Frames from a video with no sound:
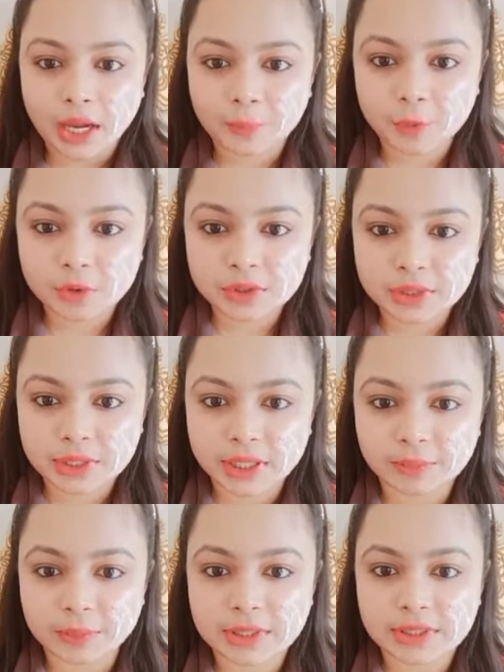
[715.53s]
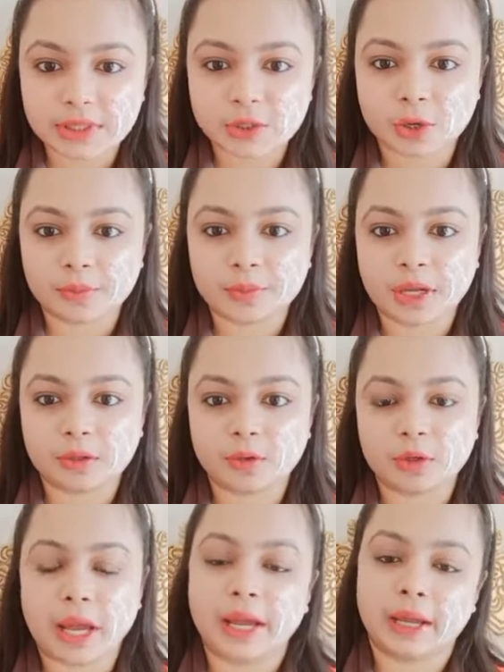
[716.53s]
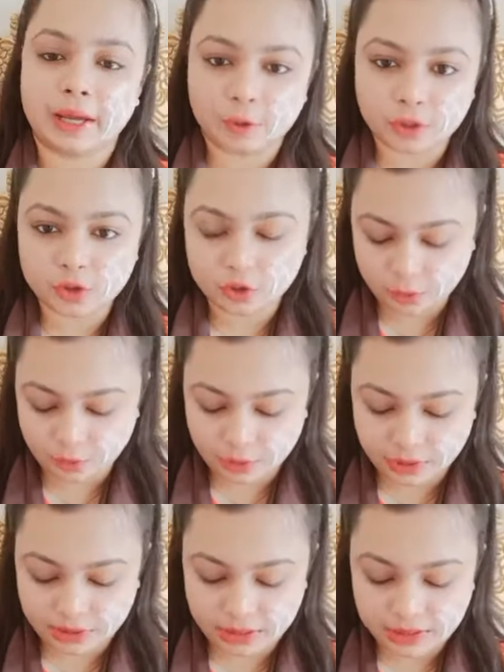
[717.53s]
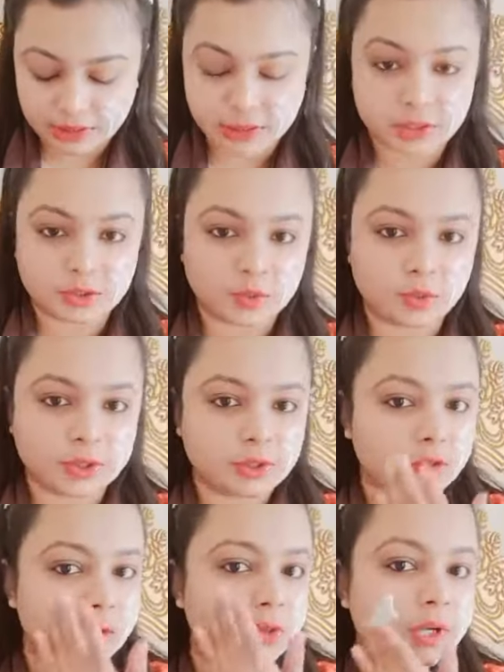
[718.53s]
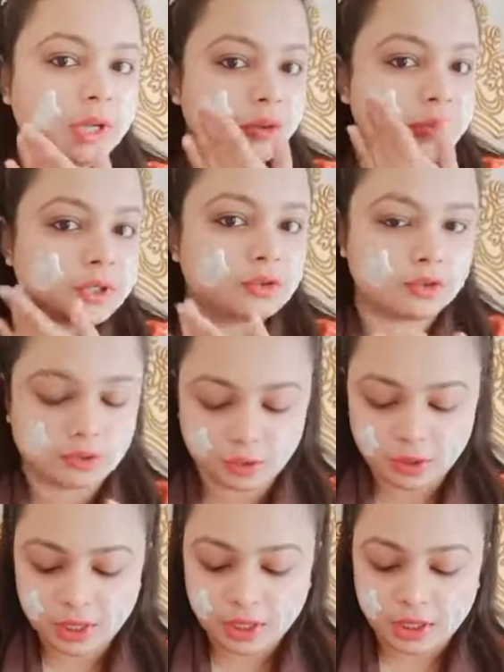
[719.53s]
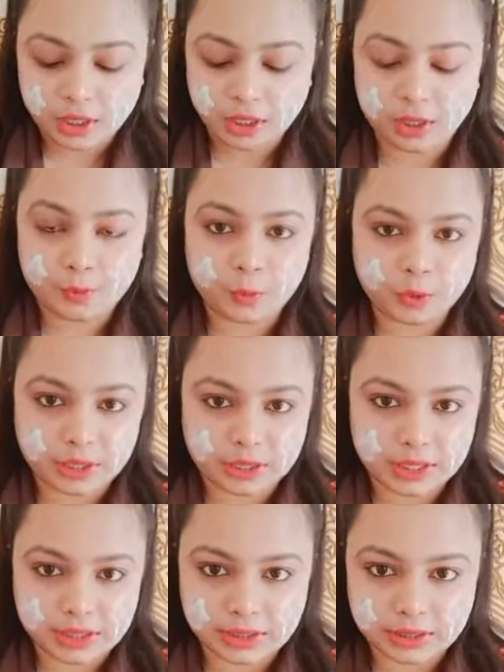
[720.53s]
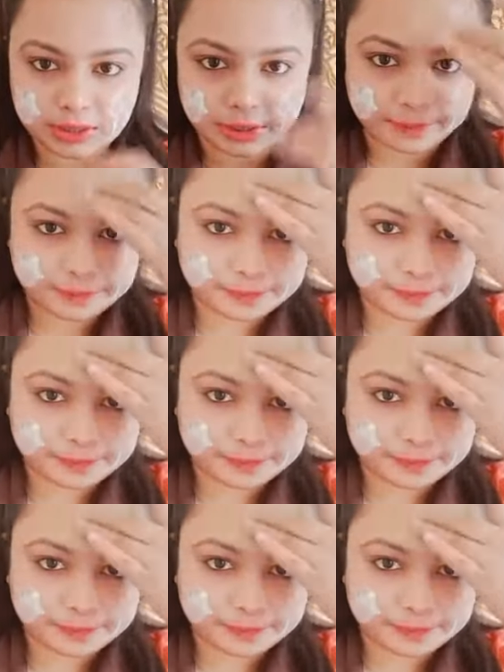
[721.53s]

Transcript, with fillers: আপু সিক্রেট প্লেসের সব দাগগুলো হ্যাঁ ওটার জন্য প্রোডাক্ট আসতেছে একটু ওয়েট করো হ্যাঁ ওটার জন্য প্রোডাক্ট আসতেছে